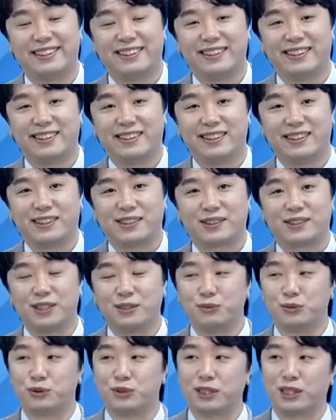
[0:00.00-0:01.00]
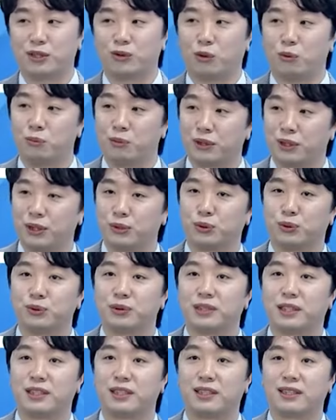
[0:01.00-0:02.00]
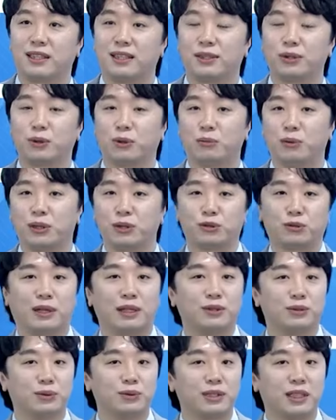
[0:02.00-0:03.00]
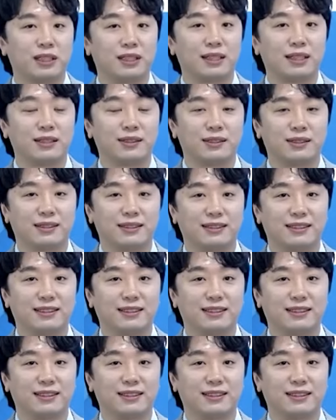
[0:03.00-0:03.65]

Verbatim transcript: 네. 그럼 우리가 돈 벌기 좋은 자리일까요? 돈 벌기 좀 안 좋은 자리일까요?